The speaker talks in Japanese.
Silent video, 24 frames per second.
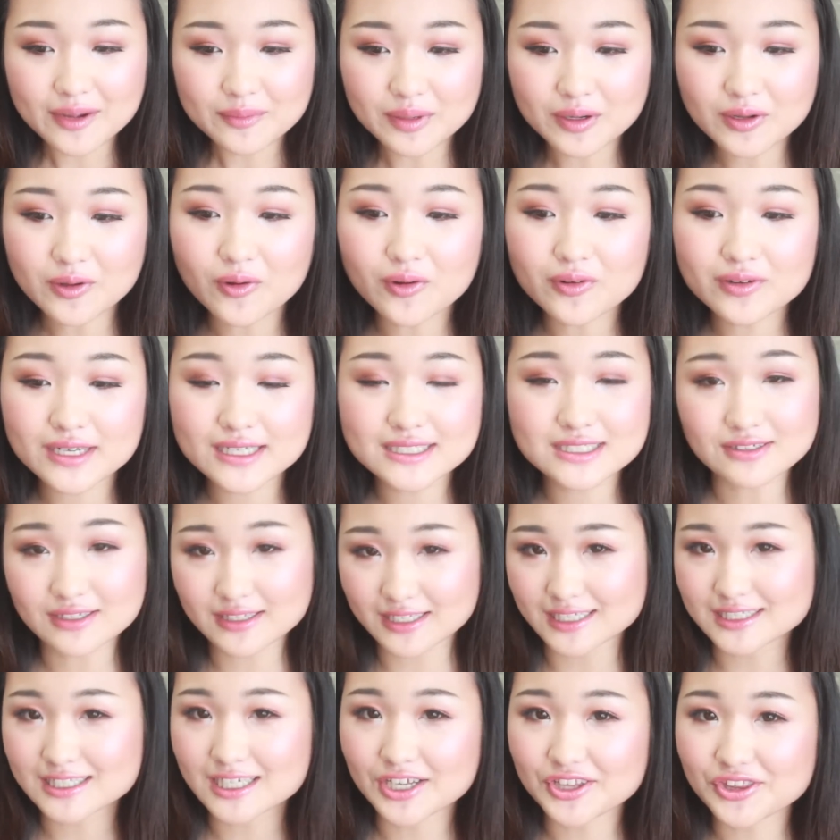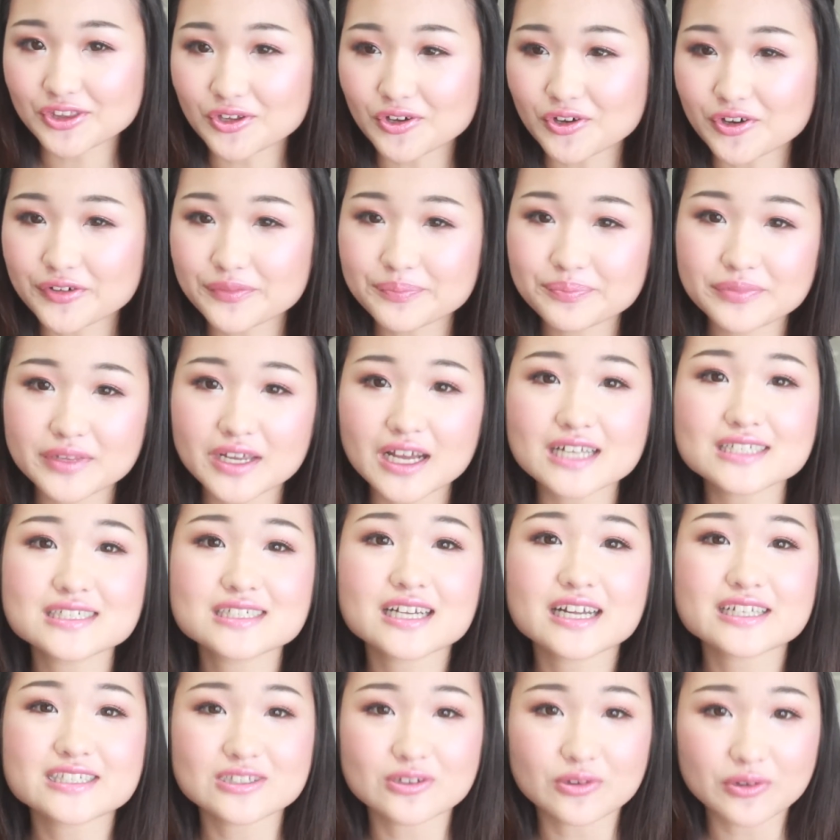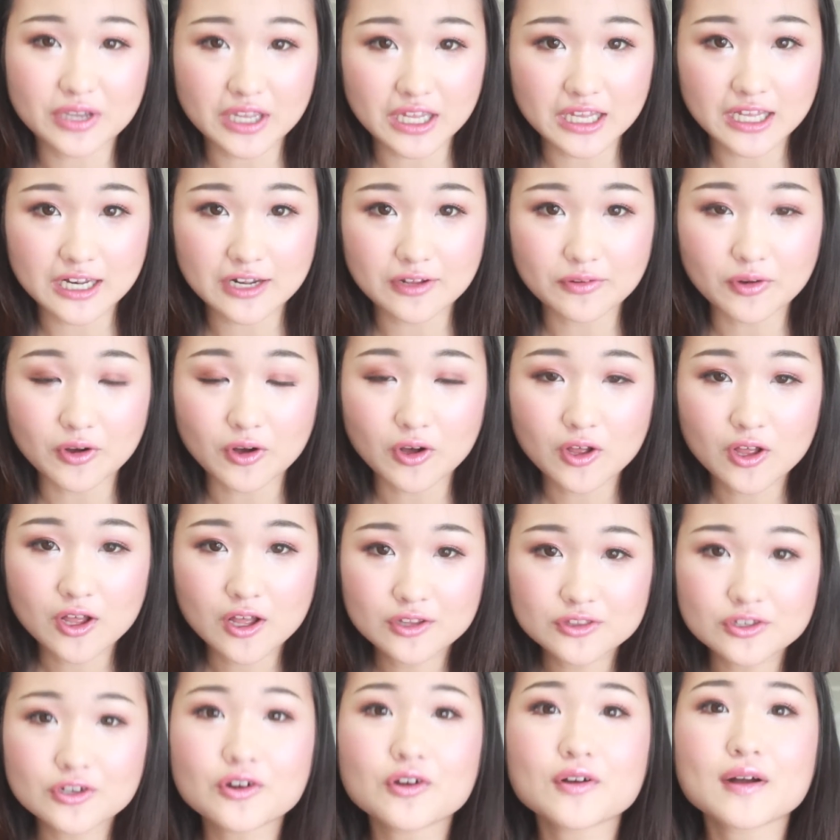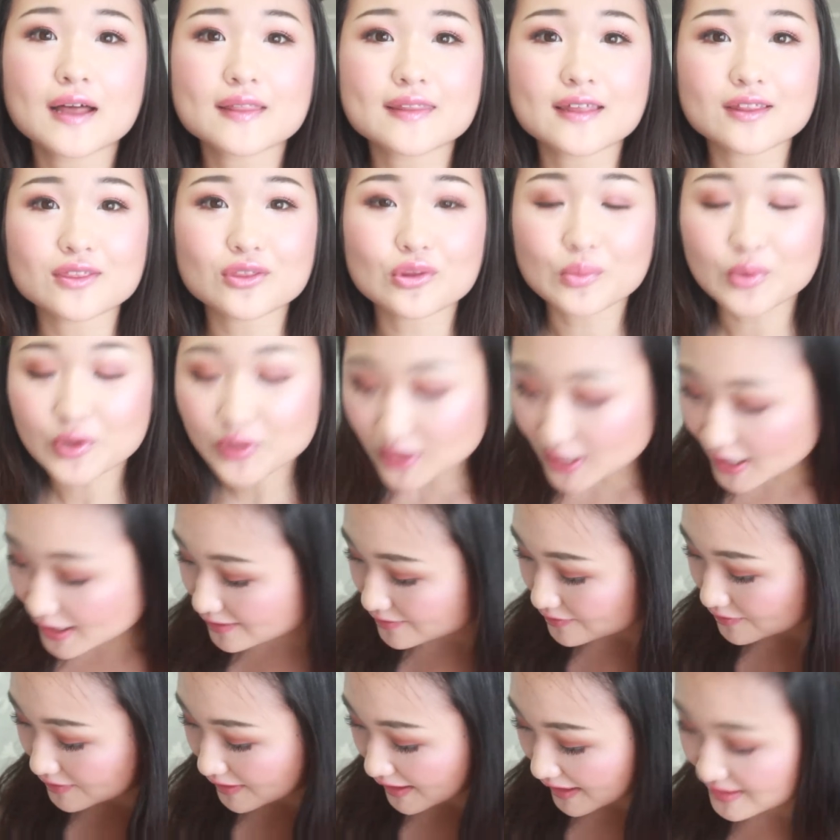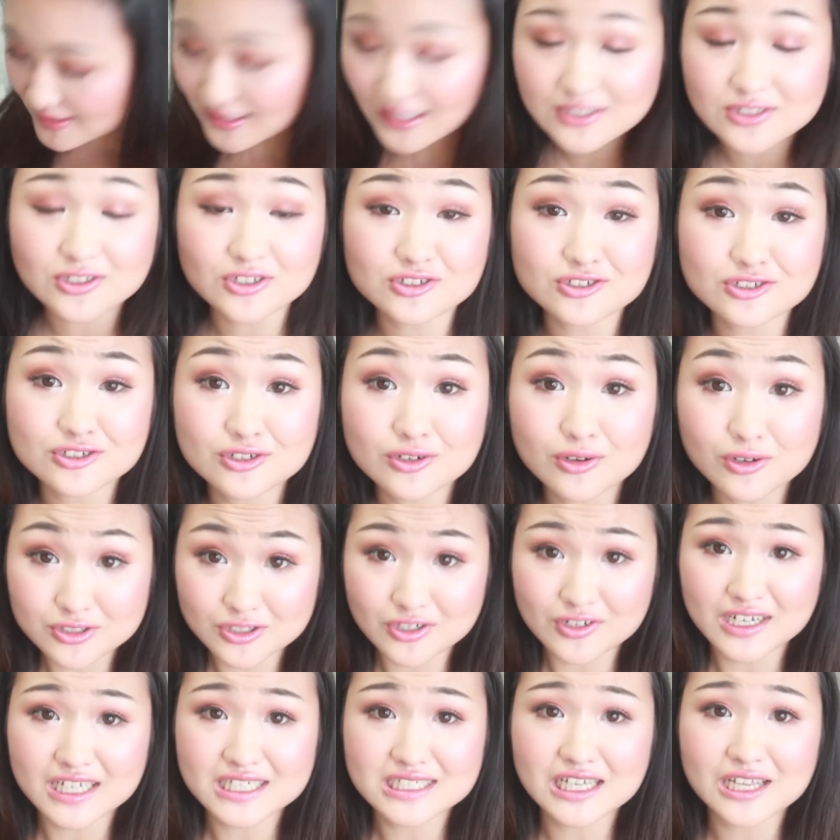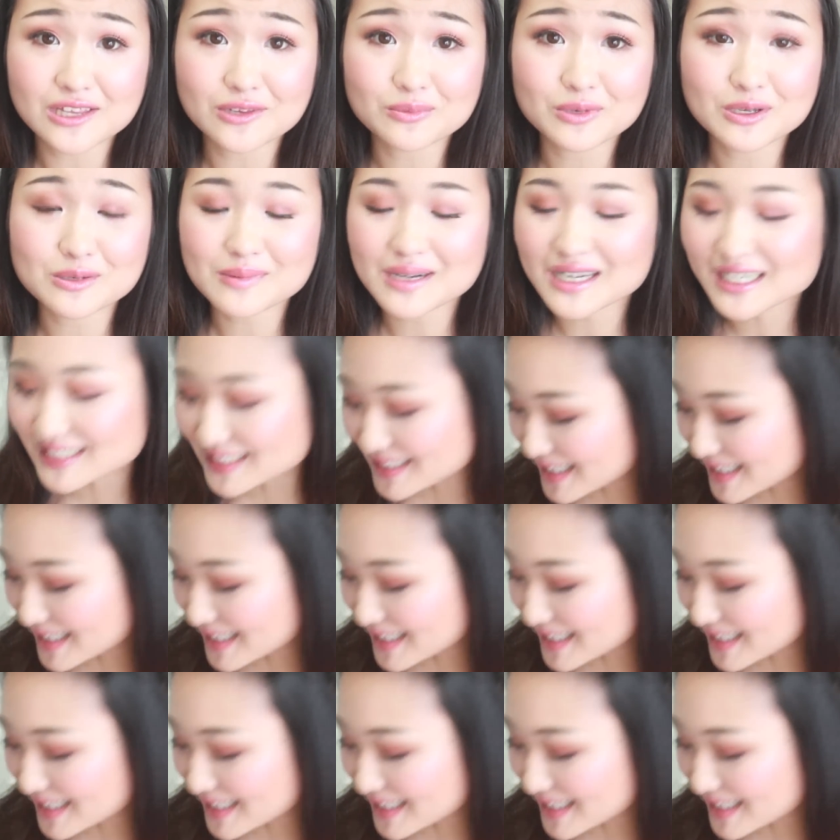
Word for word: まあ、今月はね、ちゃんと8月のお気に入りを撮ろうかなと思っているので、早速ご紹介したいと思いま